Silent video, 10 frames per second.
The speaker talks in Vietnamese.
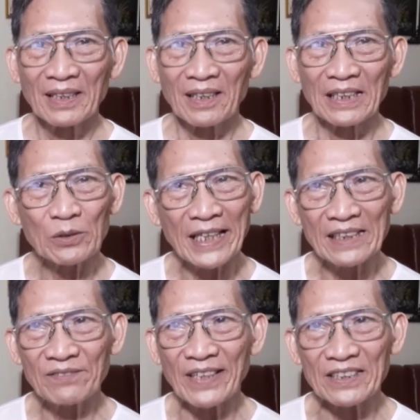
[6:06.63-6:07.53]
nếu
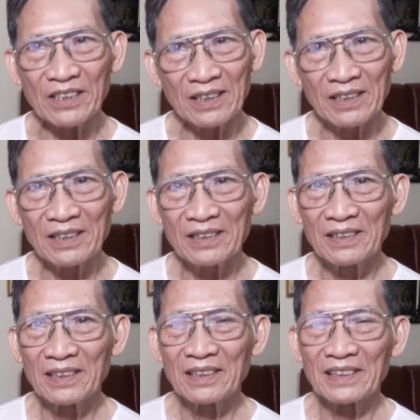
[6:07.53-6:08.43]
thiên về dương hư
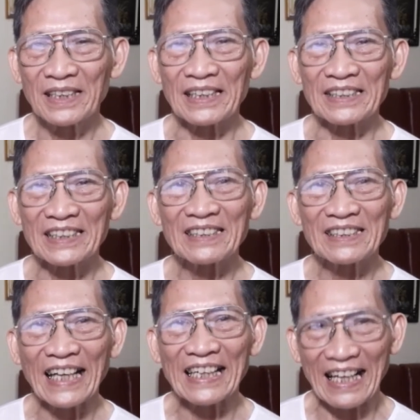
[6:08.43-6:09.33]
thì chân
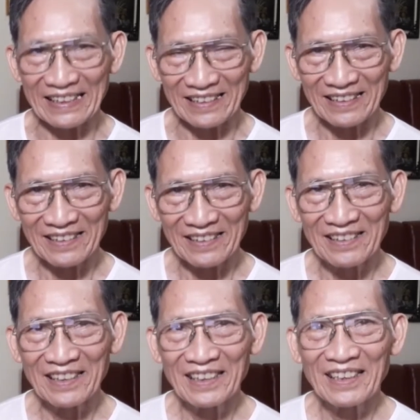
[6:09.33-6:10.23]
tay lạnh
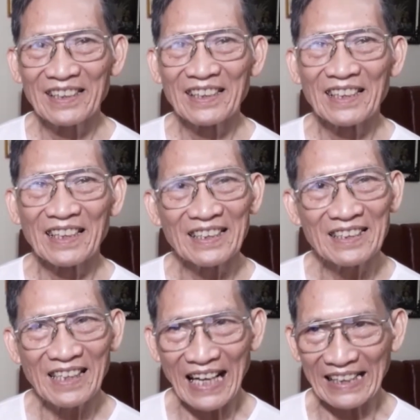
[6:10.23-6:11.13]

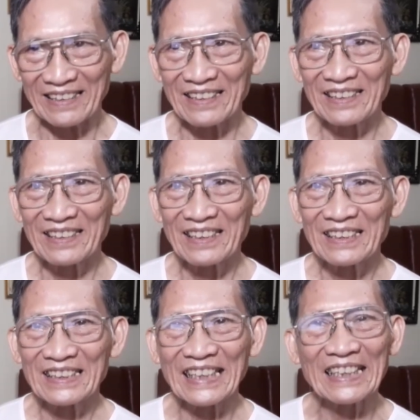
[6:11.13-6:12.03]
lưng lạnh
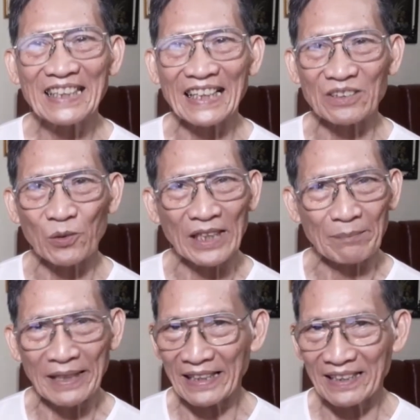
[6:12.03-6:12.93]
tinh thần ủy
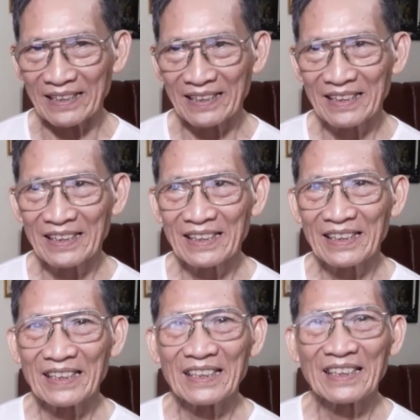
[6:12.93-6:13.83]
mị
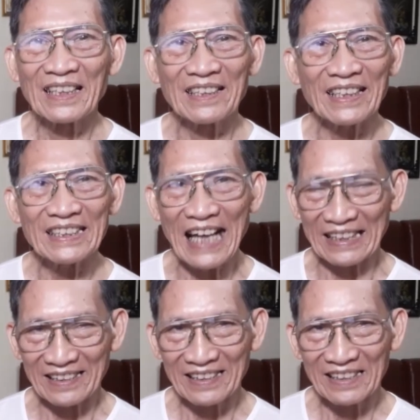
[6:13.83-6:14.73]
lưỡi
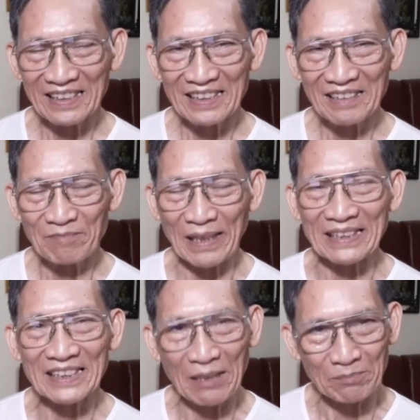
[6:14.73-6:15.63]
nhạt mạch
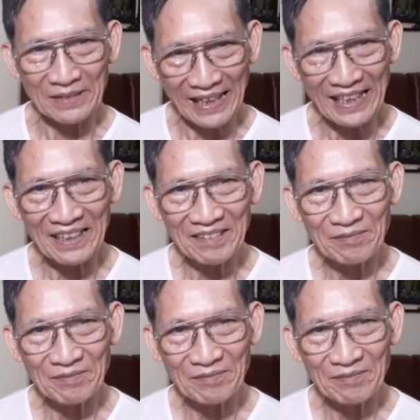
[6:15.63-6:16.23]
trầm tế